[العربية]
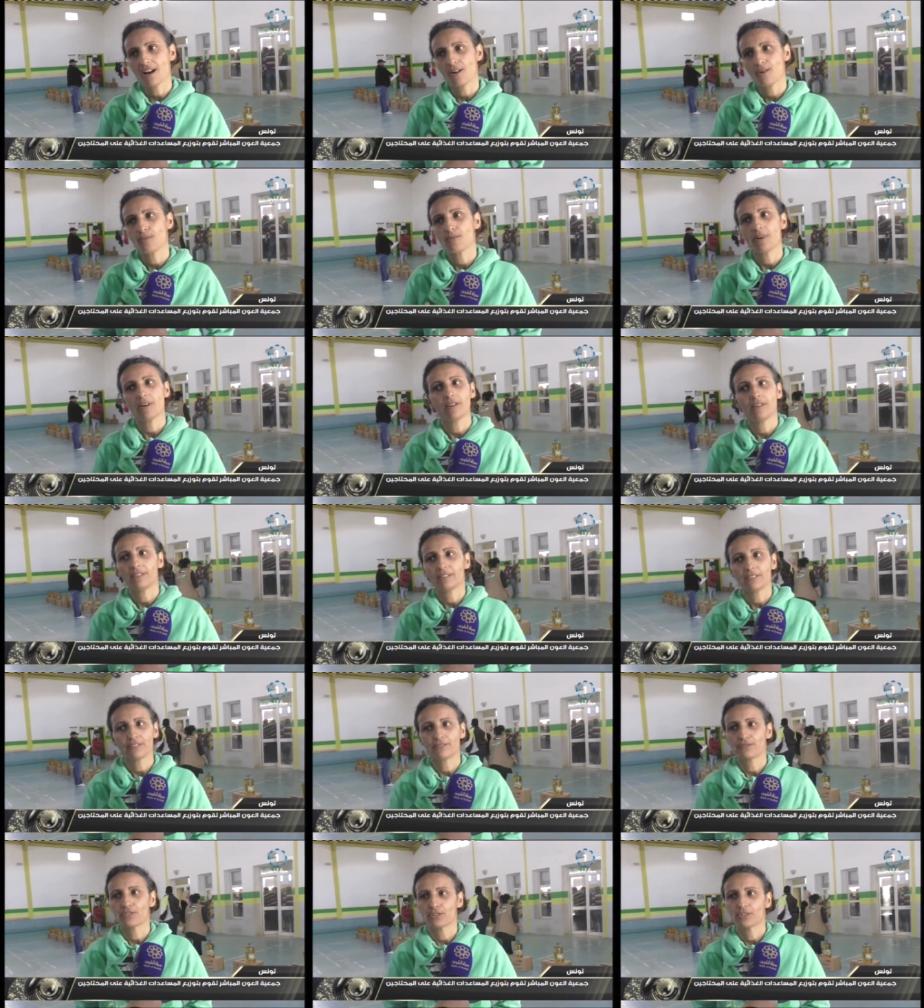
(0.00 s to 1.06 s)
هما
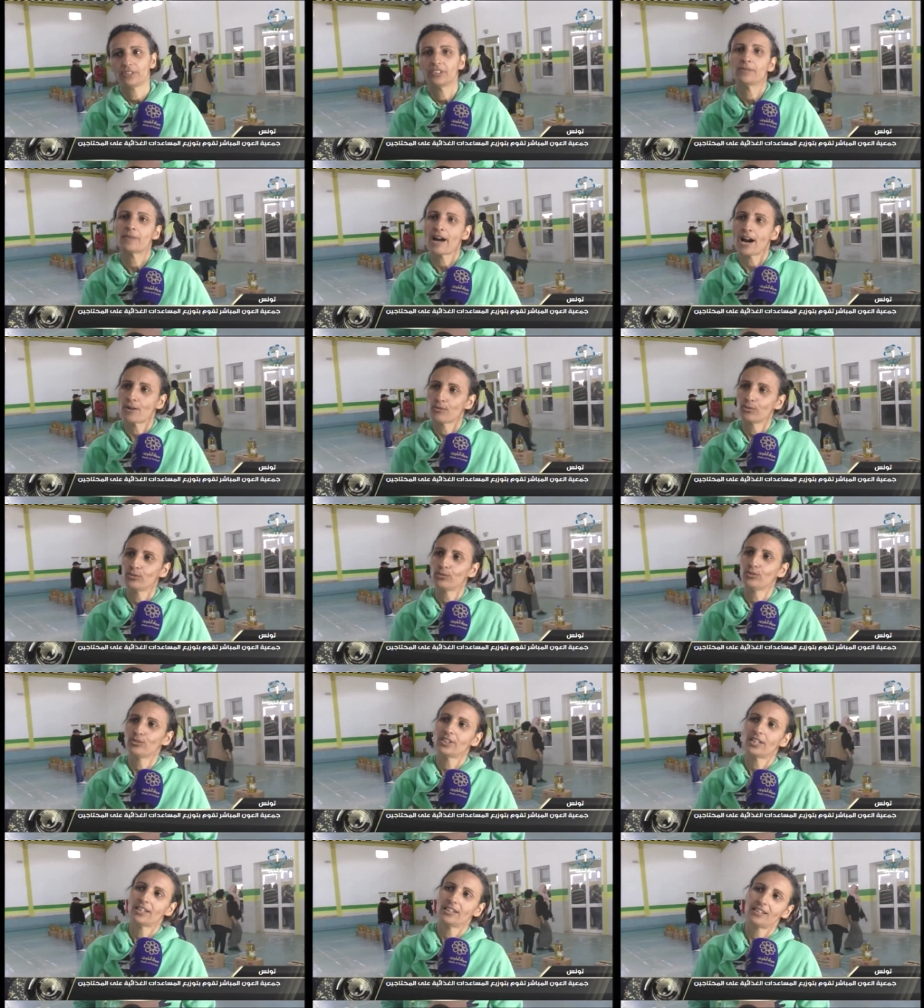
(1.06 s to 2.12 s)
اللي
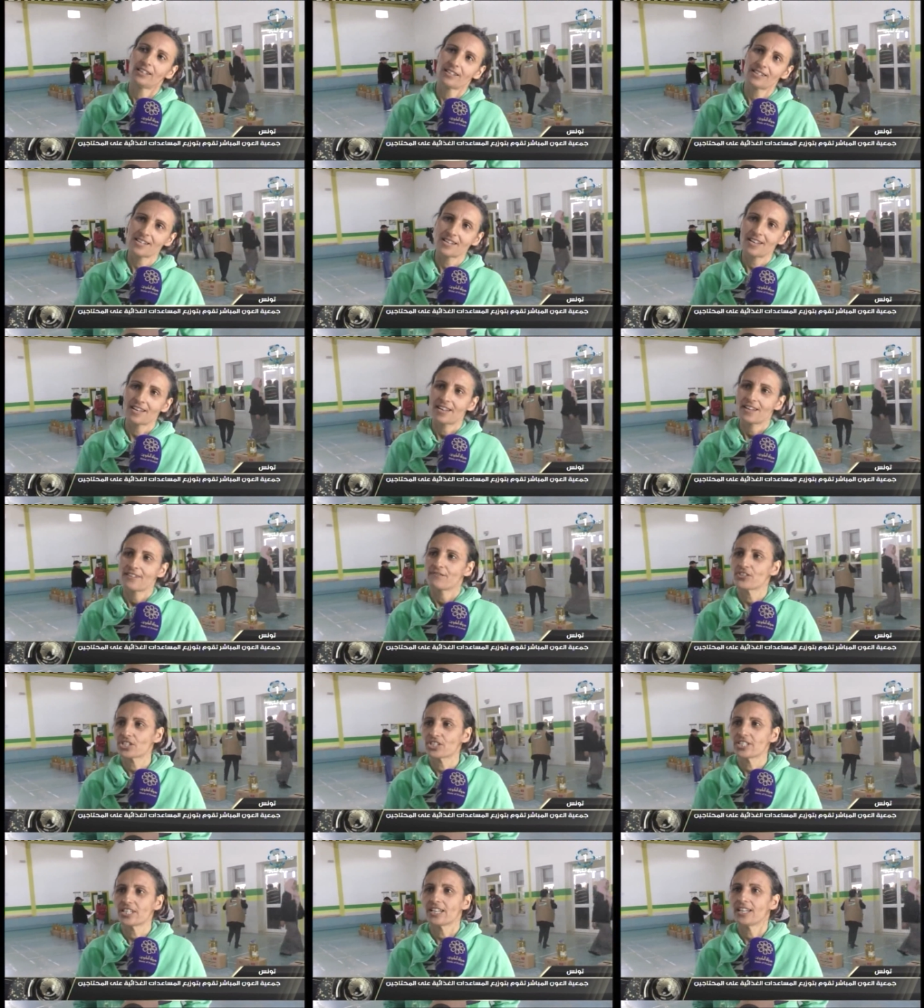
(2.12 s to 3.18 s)
يعاونونا في
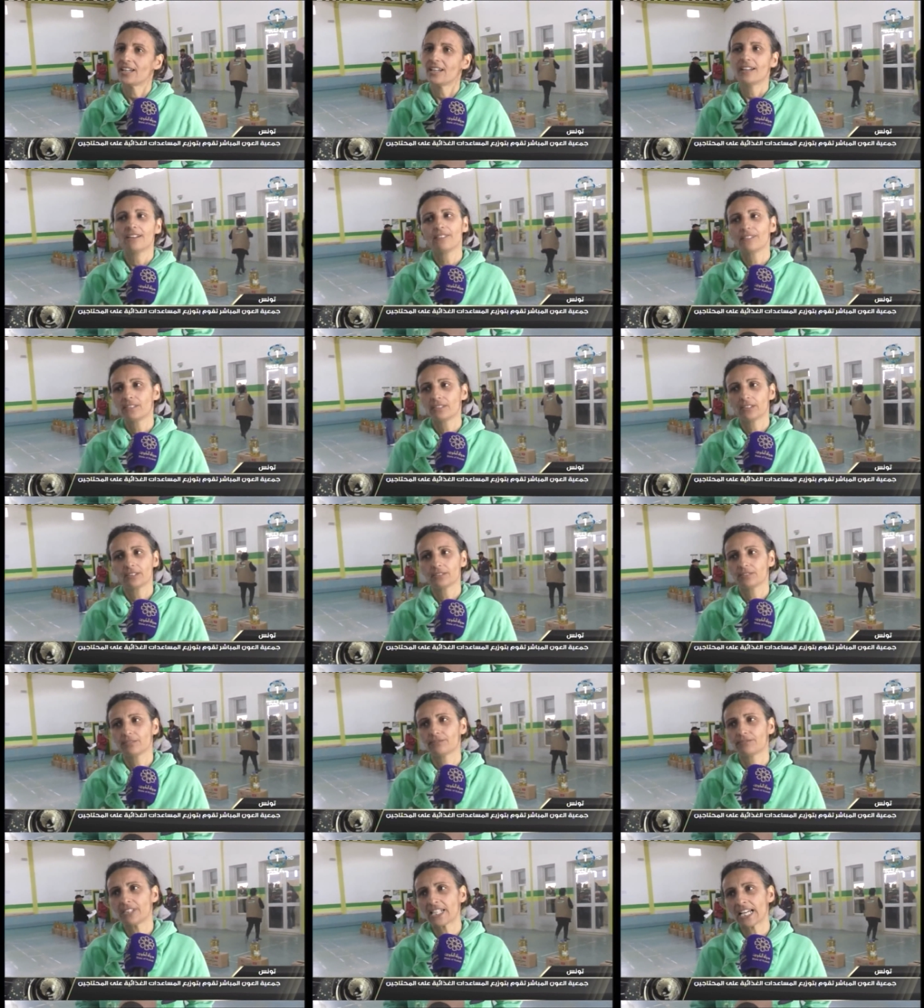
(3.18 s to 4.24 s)
الشتاء
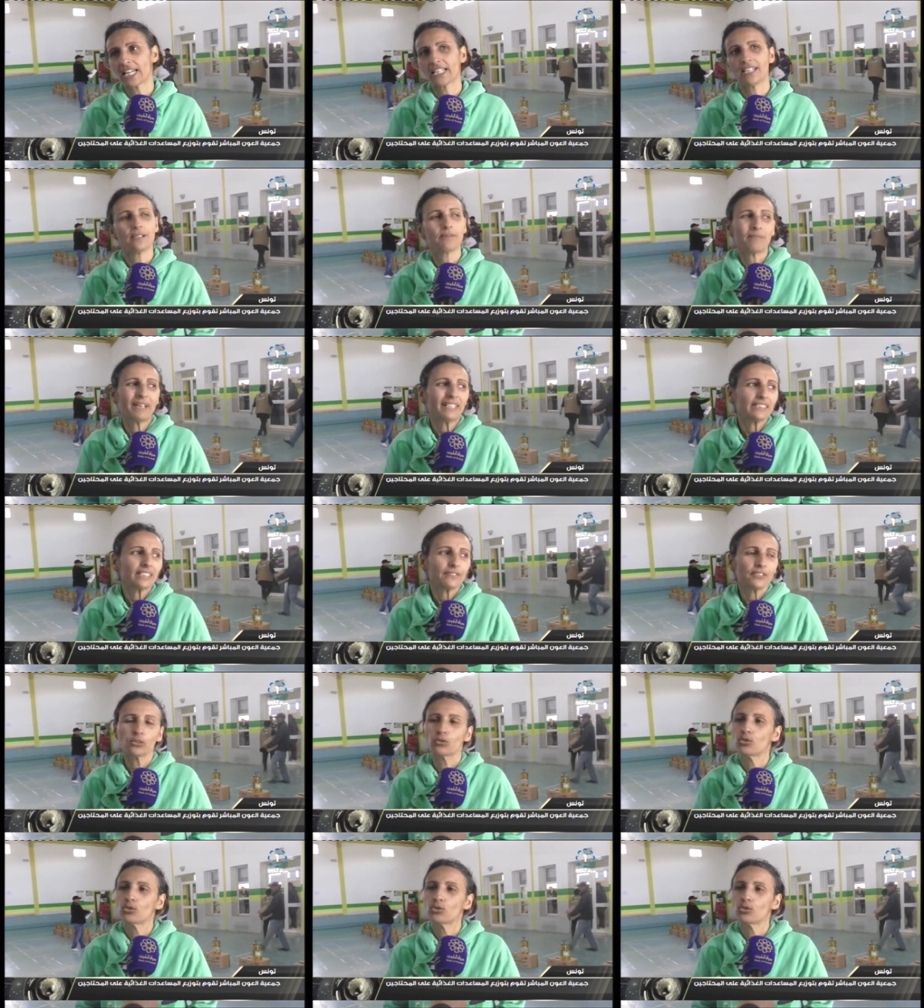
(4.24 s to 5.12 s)
في الأخير معناتها في